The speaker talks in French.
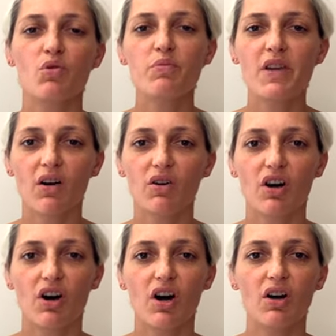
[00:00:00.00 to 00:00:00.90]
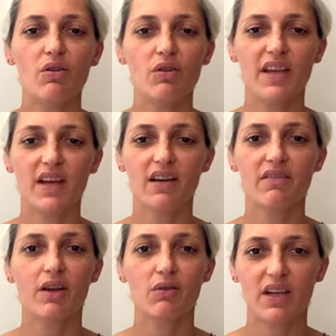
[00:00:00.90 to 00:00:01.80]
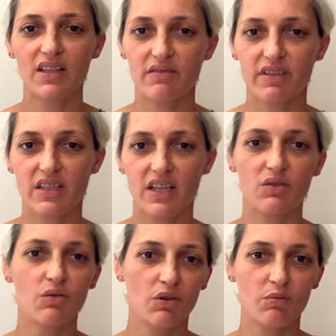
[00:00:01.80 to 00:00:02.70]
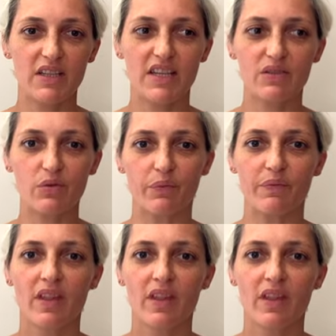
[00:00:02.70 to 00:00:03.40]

ou bien encore le lien vers une activité de remédiation.